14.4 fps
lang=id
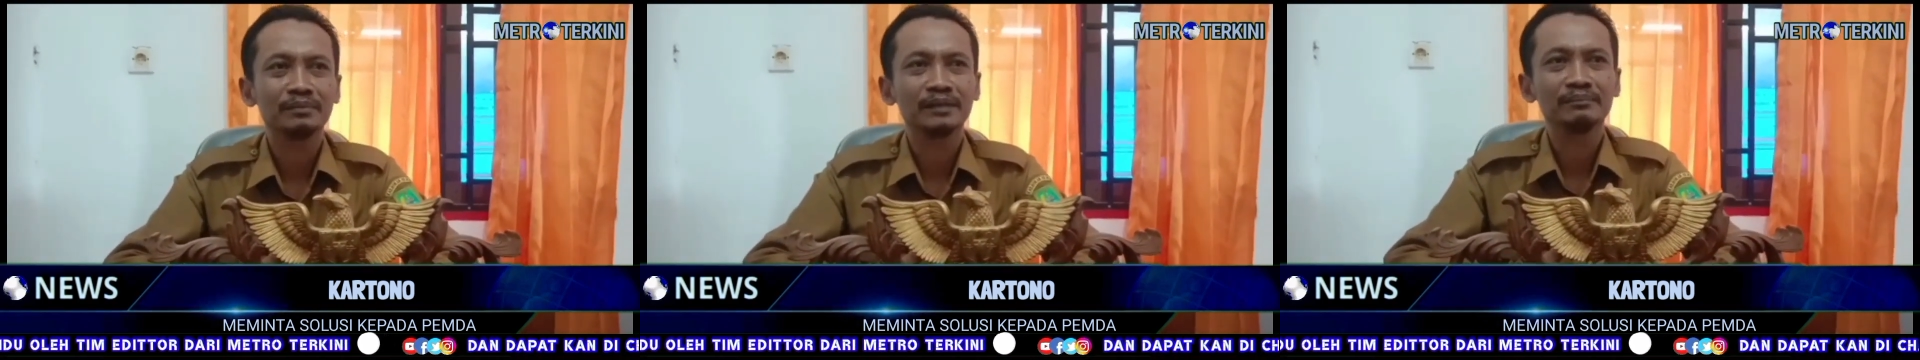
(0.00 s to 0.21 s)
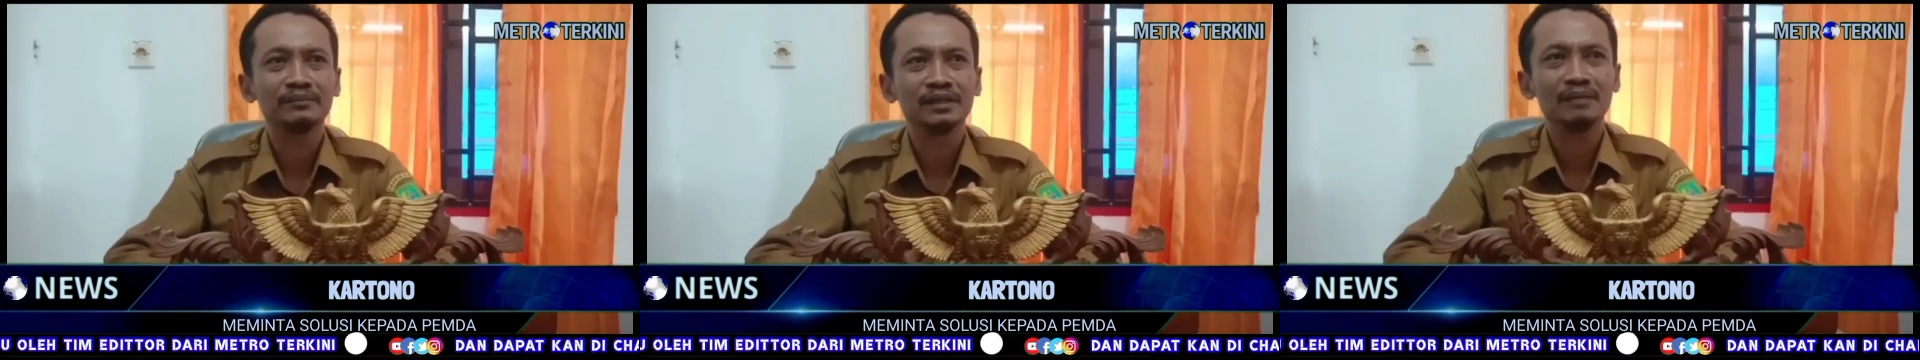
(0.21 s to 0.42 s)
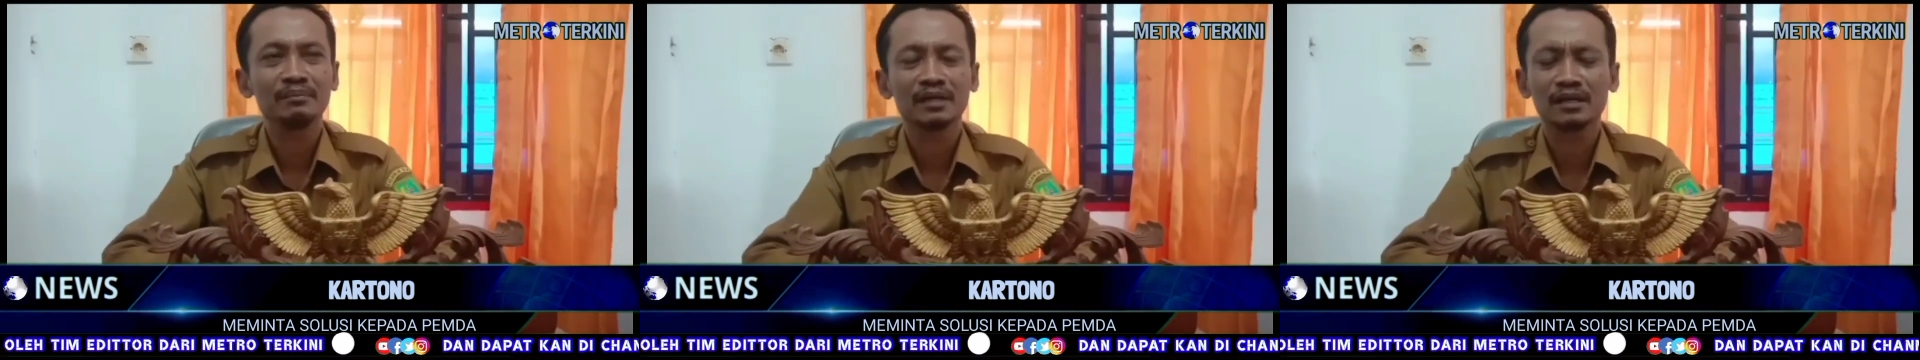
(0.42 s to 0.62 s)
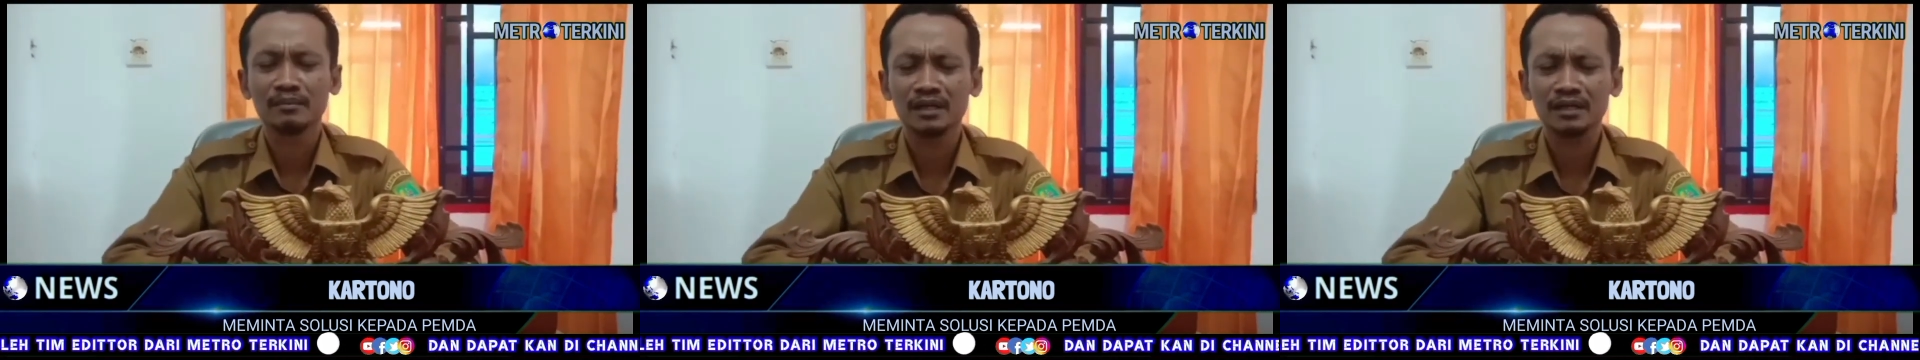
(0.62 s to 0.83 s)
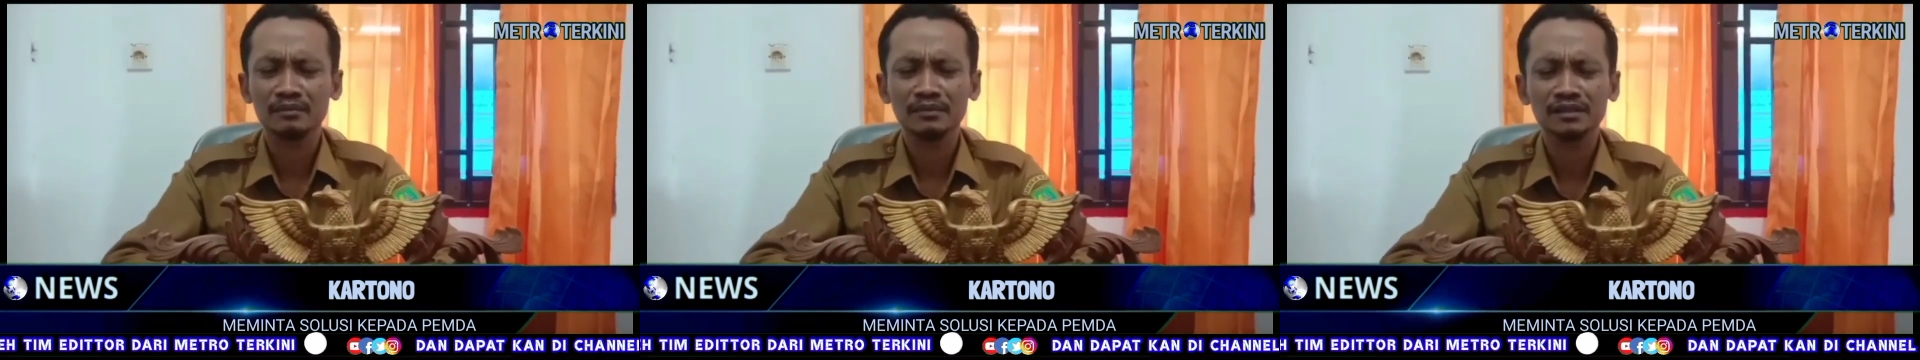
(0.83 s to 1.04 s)
Pemda
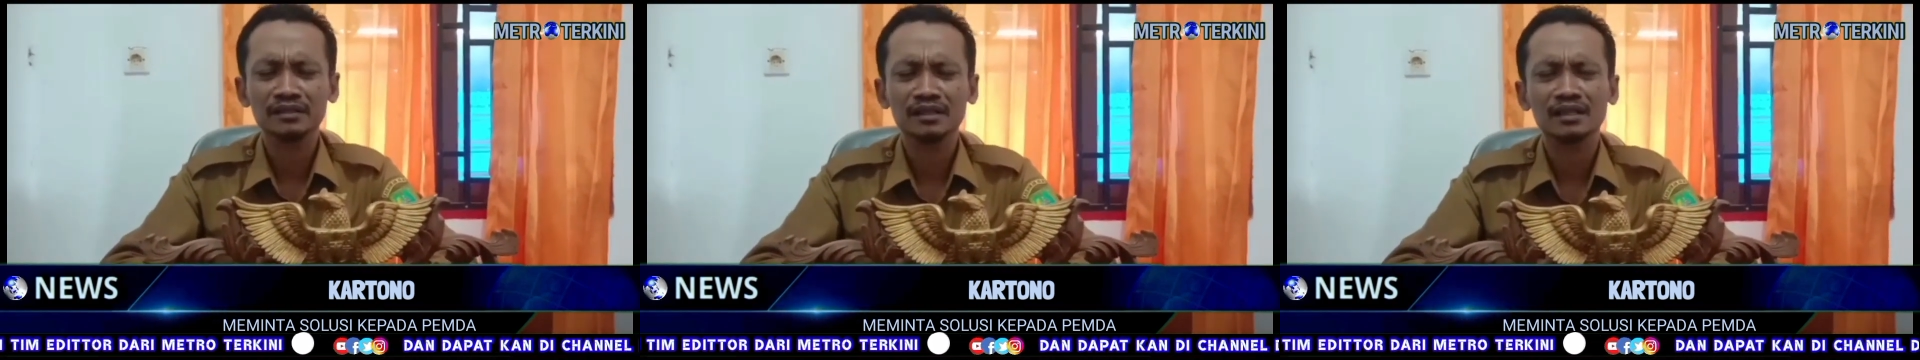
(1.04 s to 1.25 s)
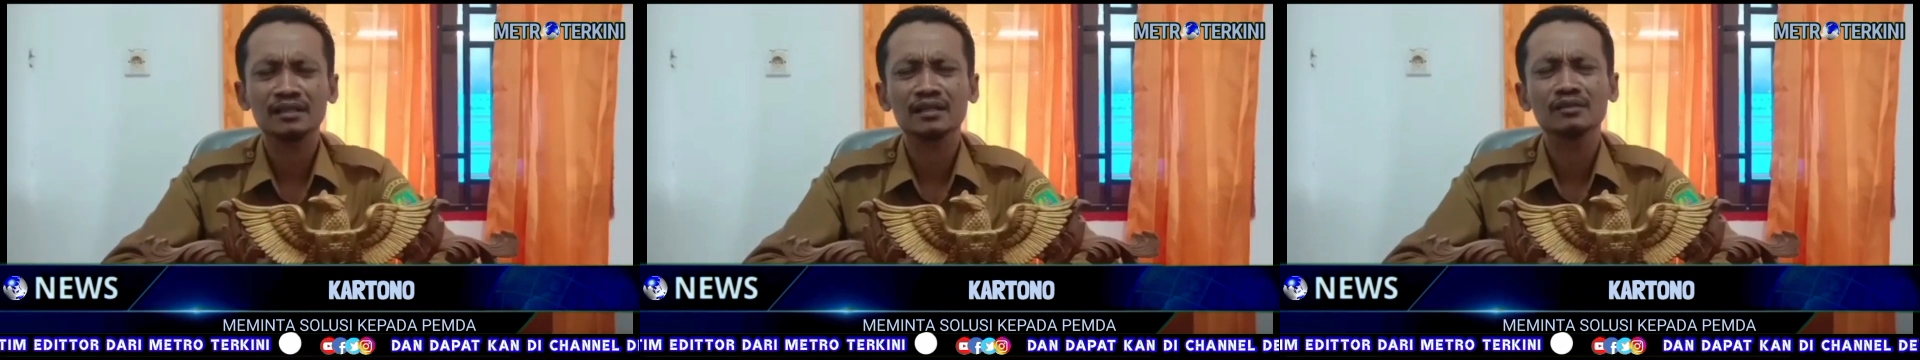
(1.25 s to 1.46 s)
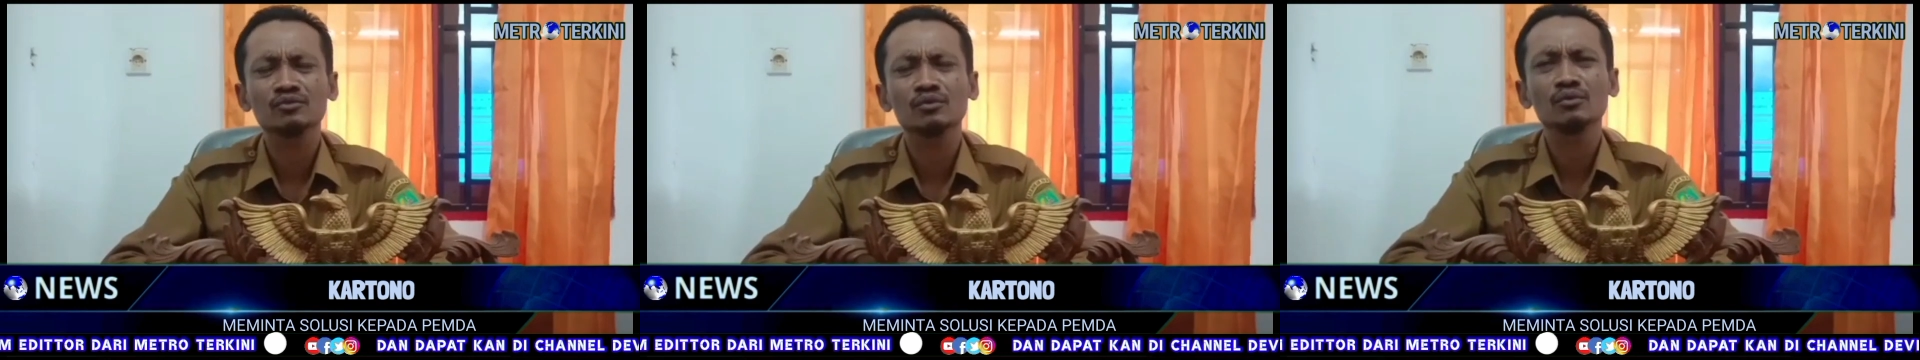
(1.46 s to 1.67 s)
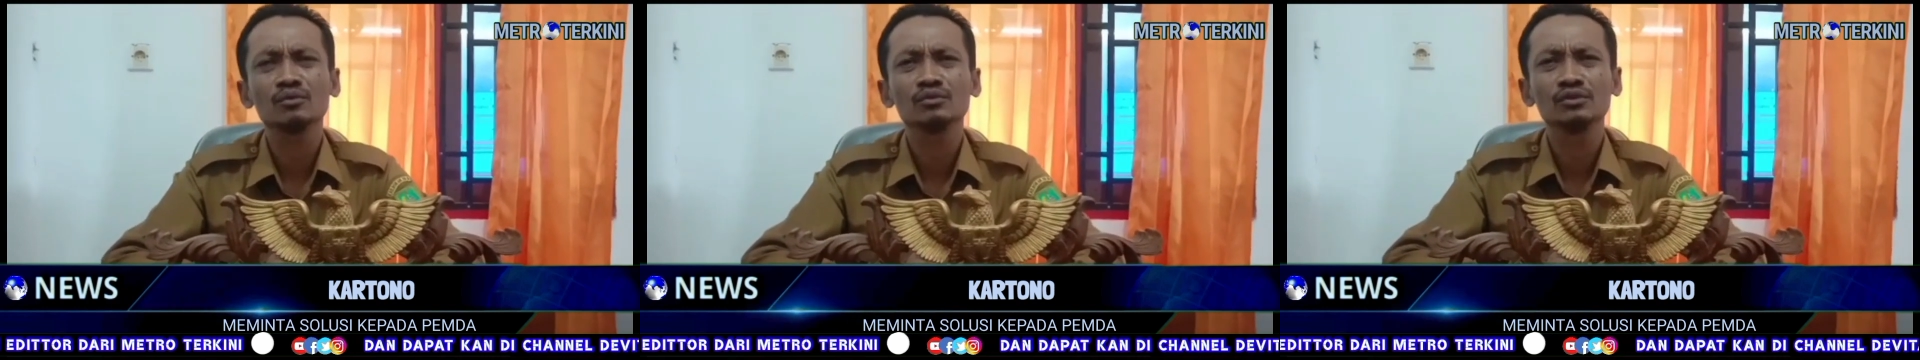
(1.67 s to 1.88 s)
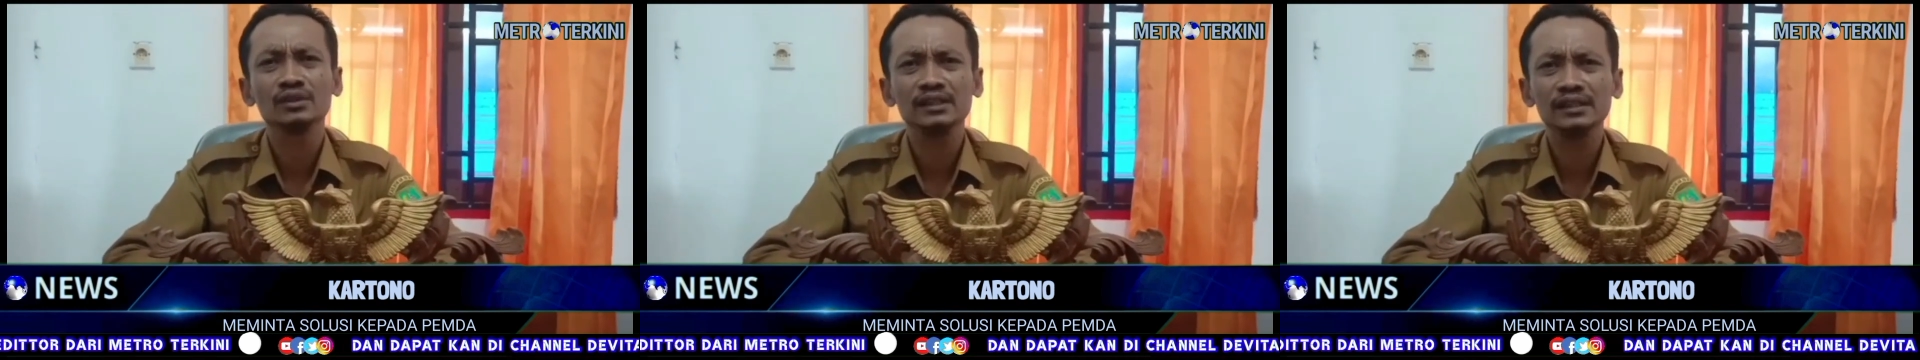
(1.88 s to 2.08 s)
bagaimana mencarikan
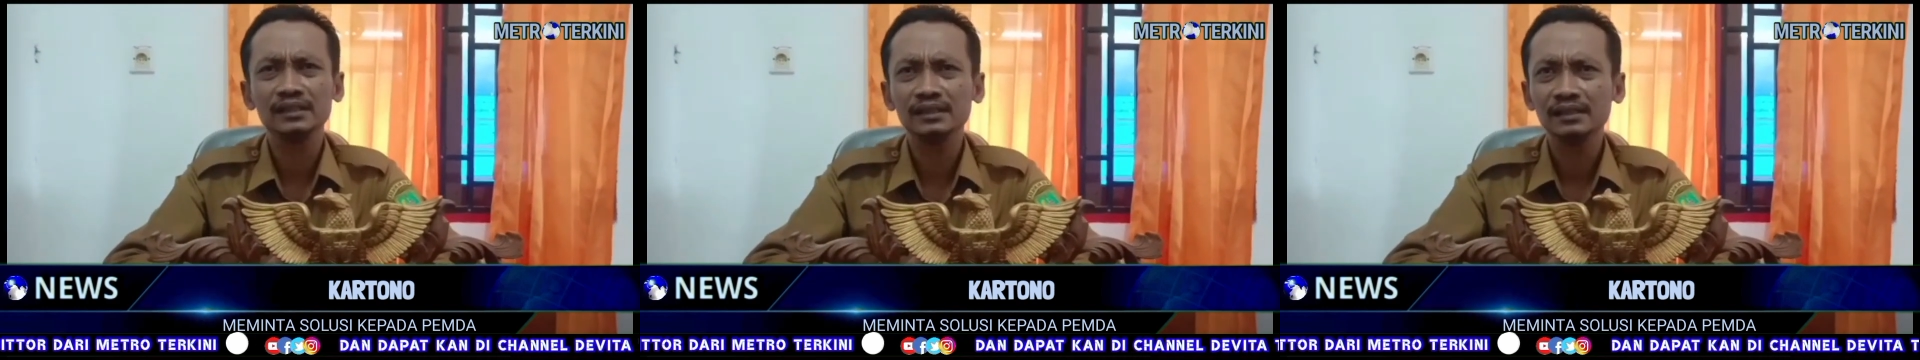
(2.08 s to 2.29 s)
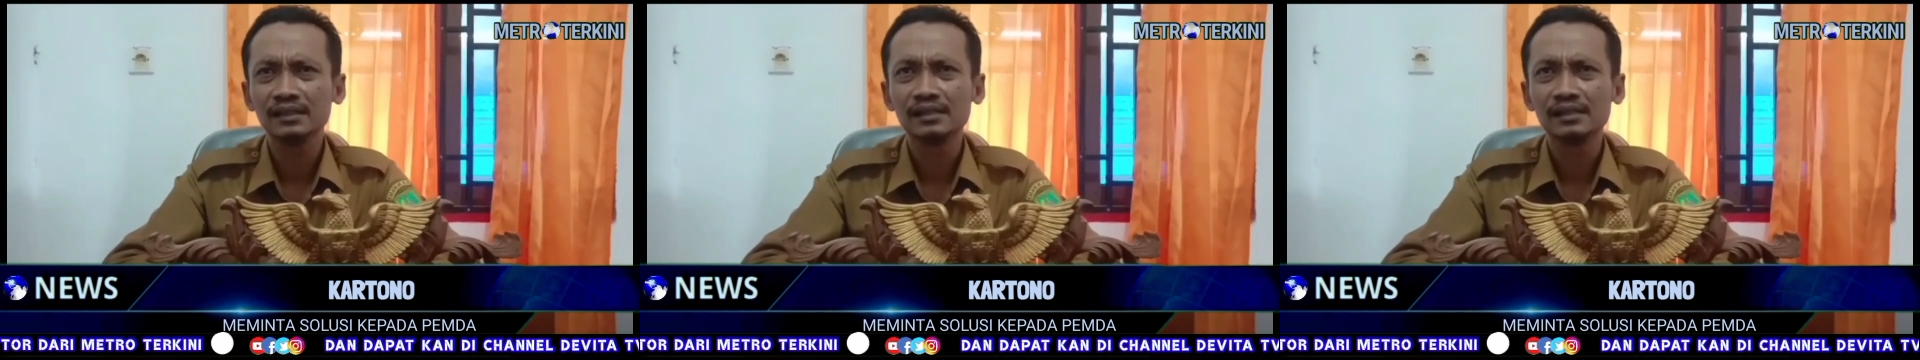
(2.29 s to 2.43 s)
solusi